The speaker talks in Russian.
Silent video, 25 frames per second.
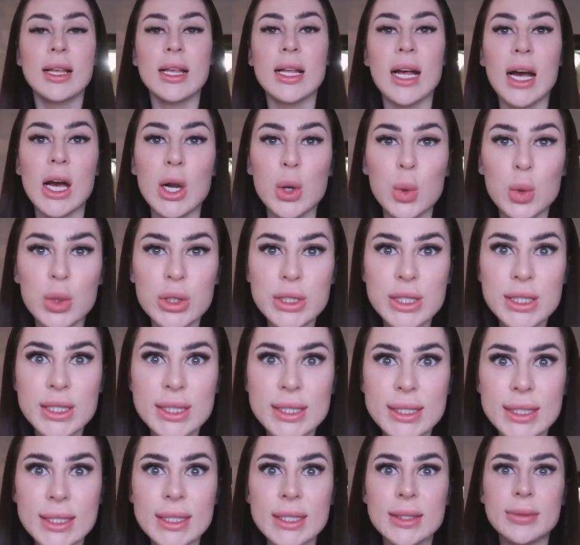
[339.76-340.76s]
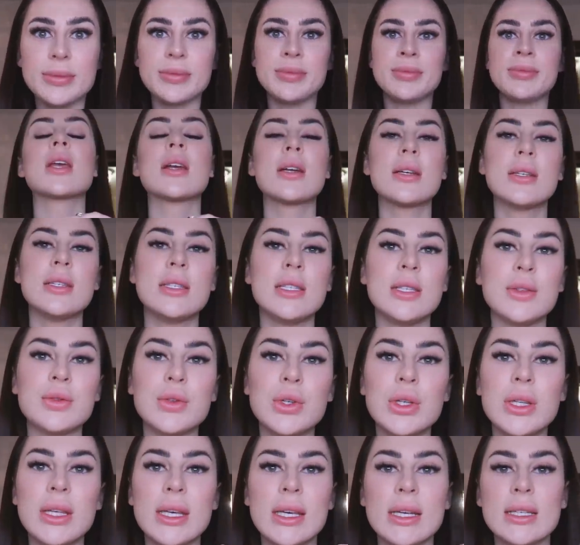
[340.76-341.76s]
Короче,
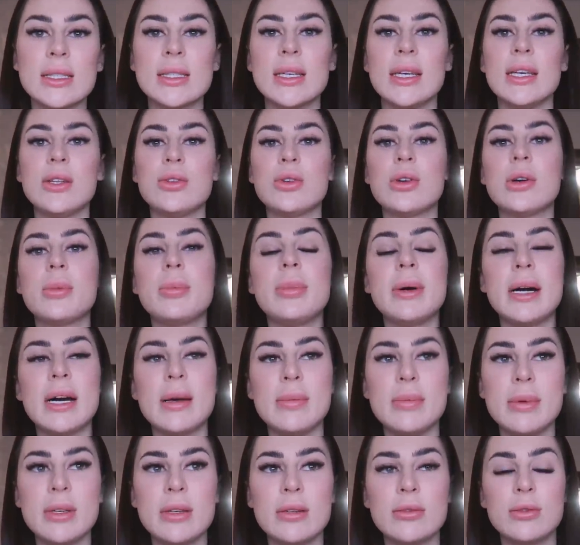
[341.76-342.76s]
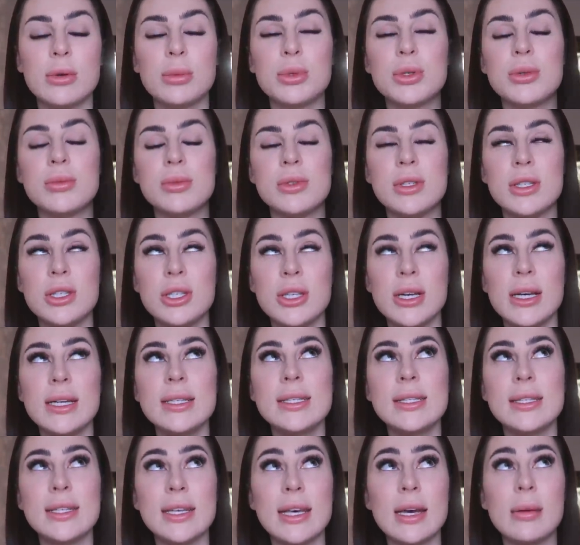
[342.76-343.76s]
сегодня я заеду к папе. В общем,
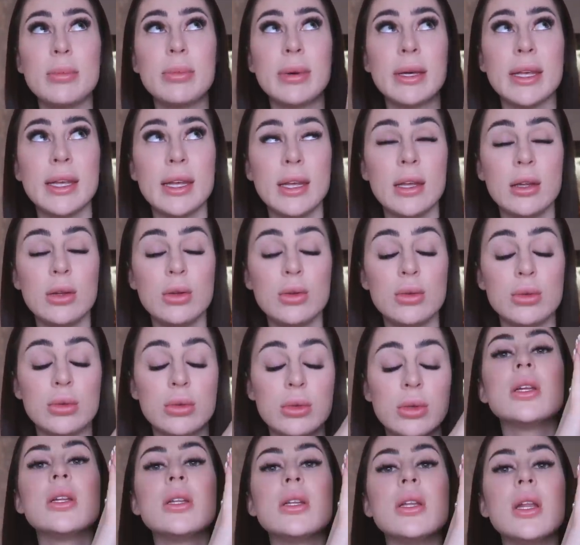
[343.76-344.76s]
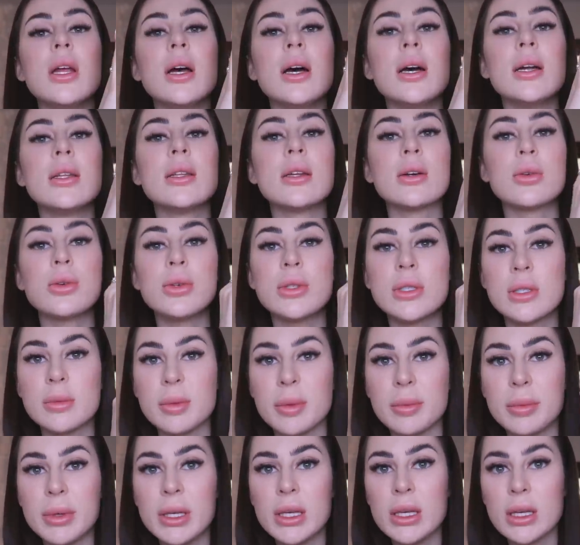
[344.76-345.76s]
сейчас я поеду на такой
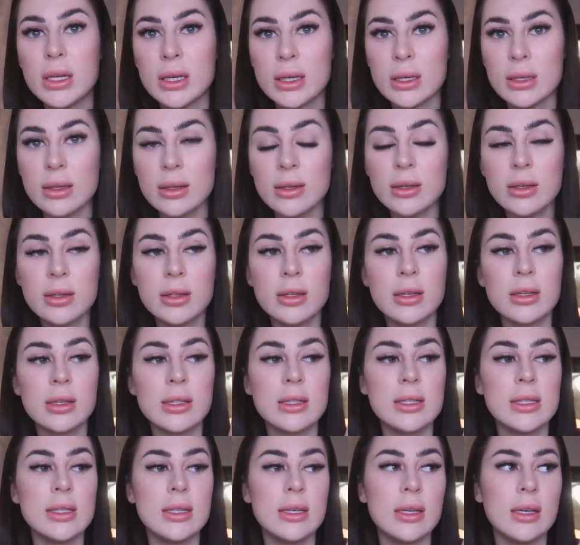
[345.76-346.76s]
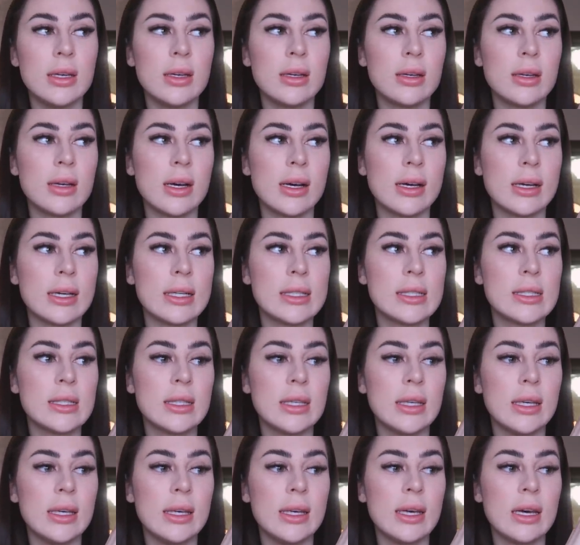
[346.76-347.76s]
типа мини-рынок, где как
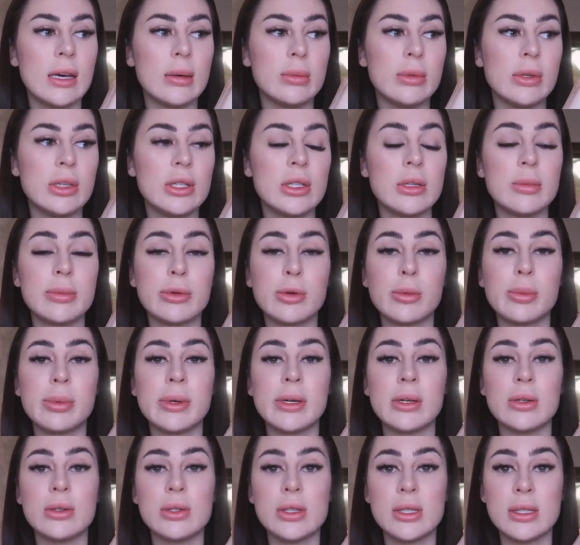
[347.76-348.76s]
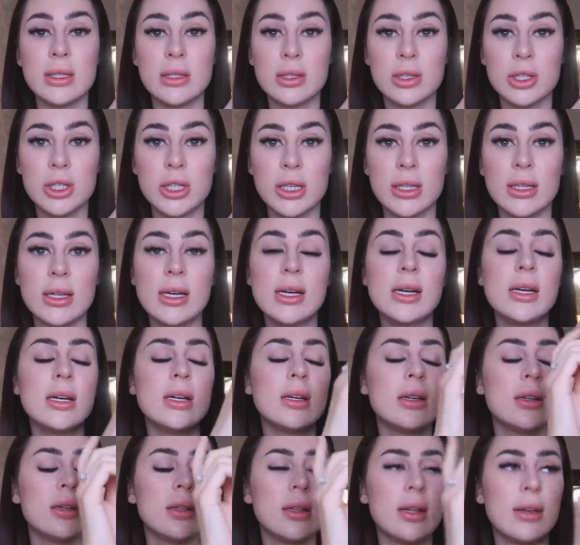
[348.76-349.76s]
раз-таки я обычно покупаю сыр
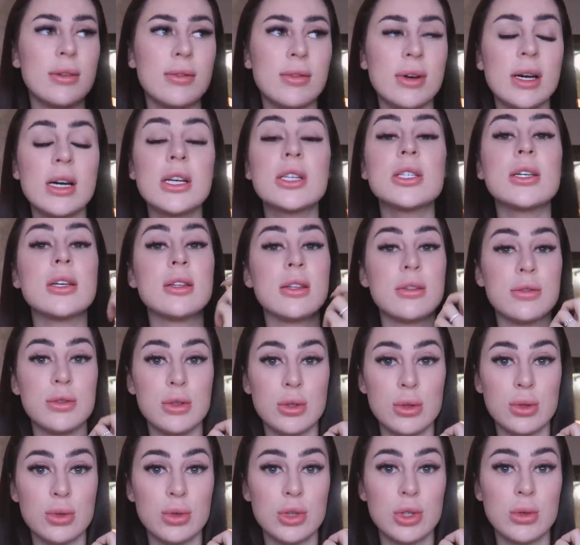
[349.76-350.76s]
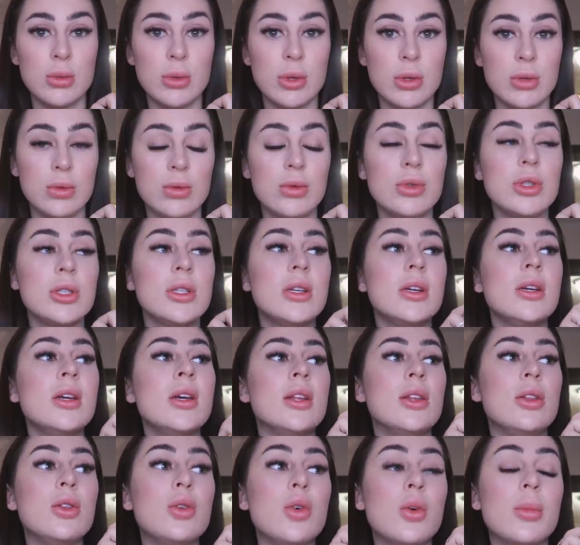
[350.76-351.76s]
чанах, лаваш, это все тоже мне нужно,
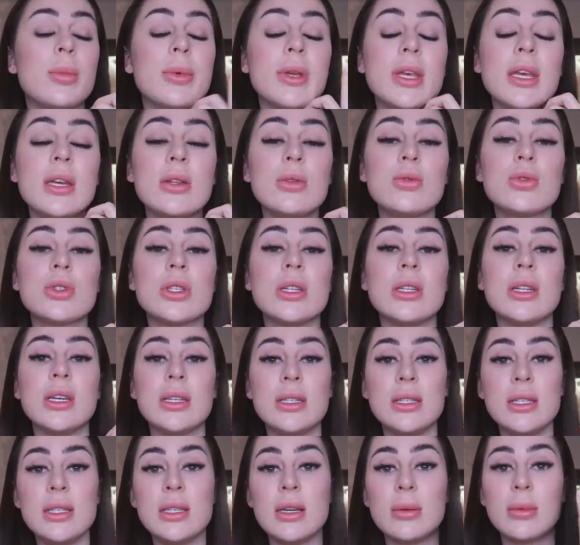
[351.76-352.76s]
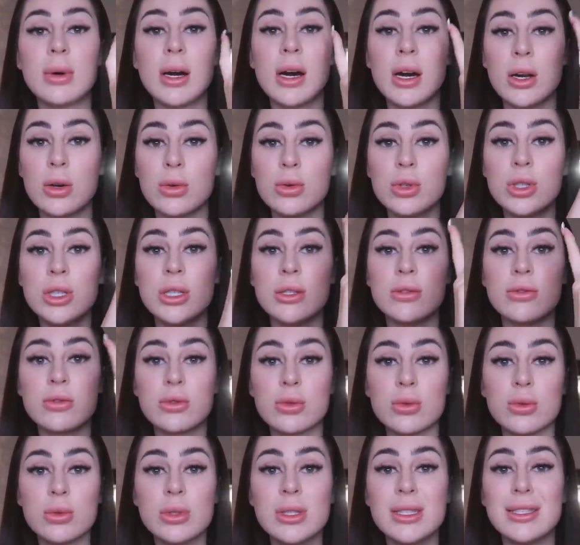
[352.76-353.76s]
но мне нужно найти там хороший
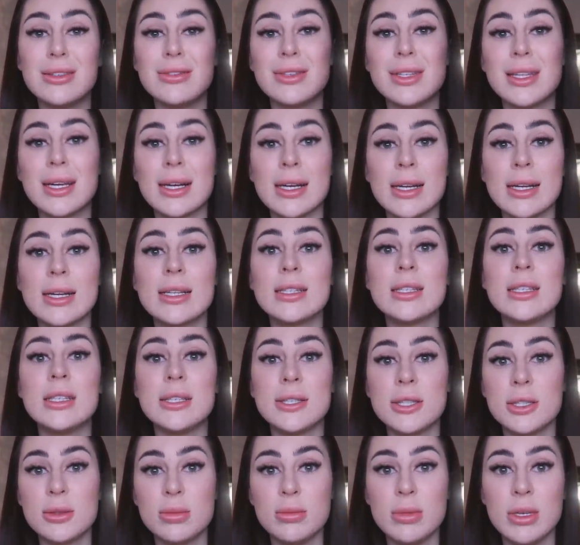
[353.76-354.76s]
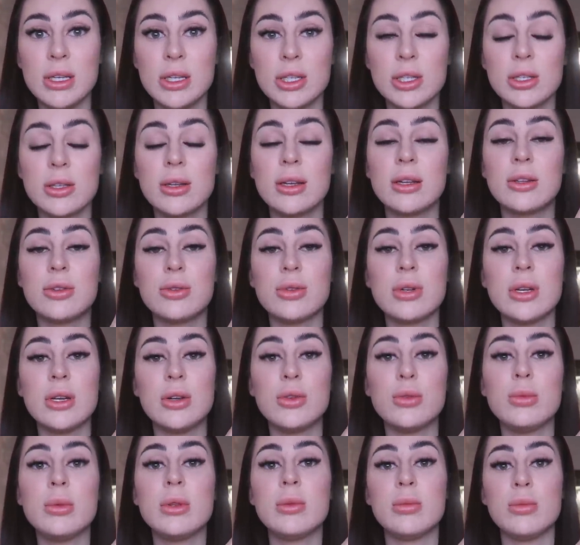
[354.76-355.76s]
вкусный виноград кишмиш, который
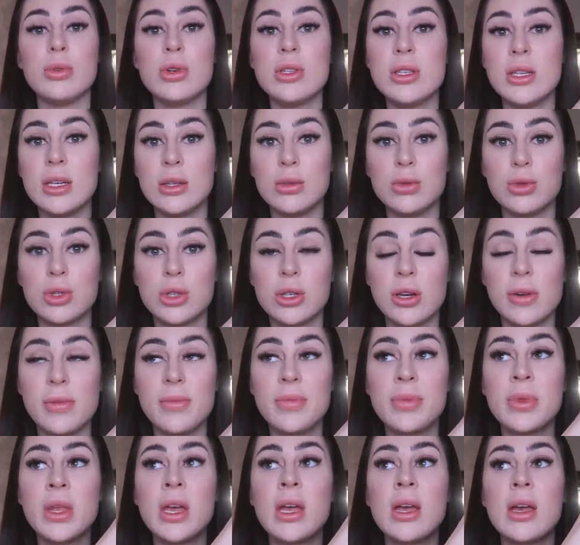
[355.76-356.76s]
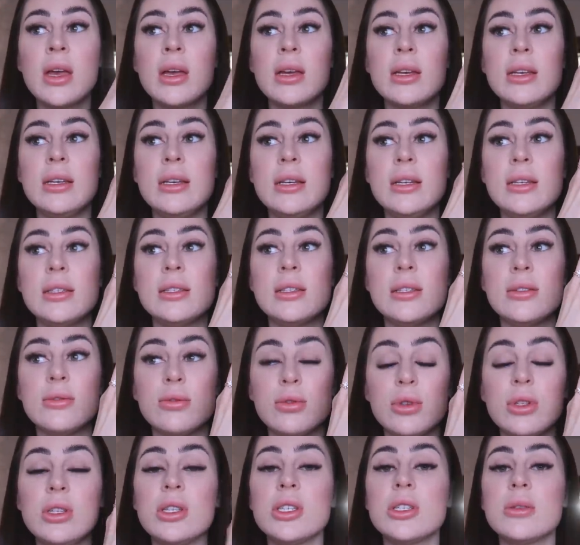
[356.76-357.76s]
любит мой дедушка. И
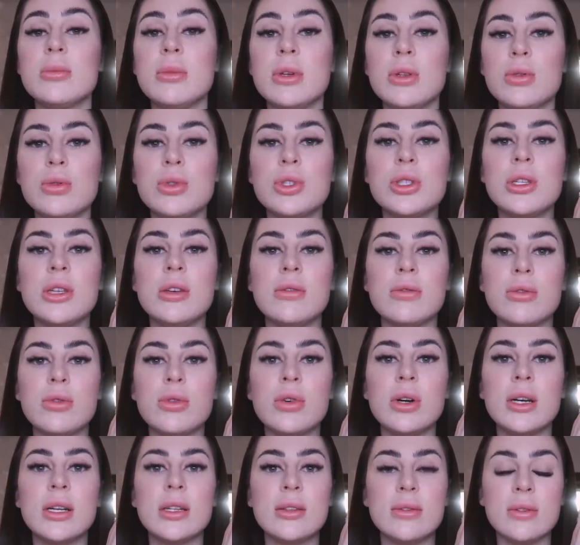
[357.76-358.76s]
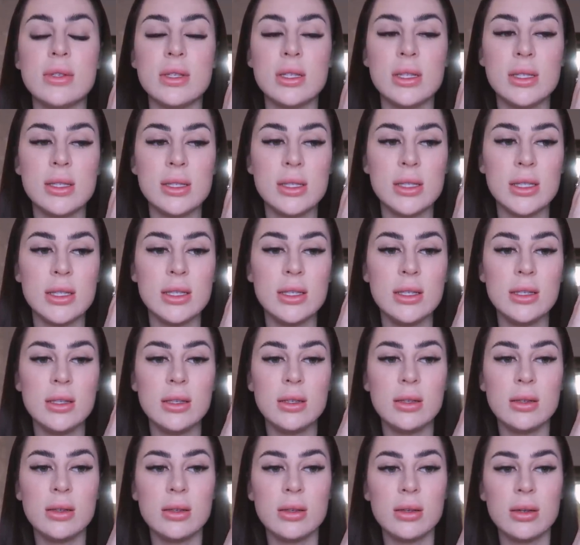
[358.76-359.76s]
сегодня же мне нужно его
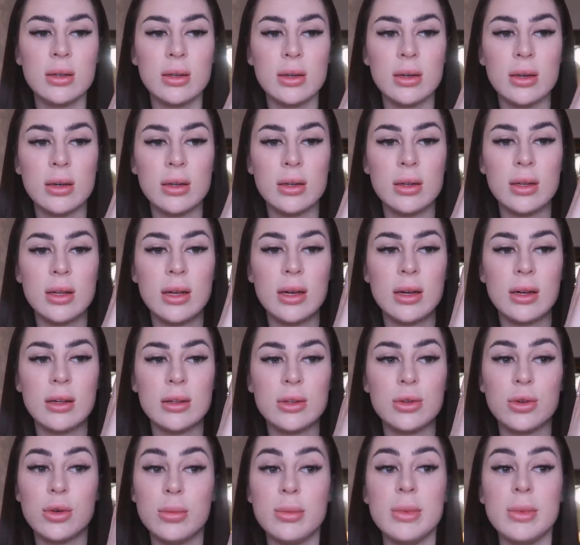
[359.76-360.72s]
отвезти э, на то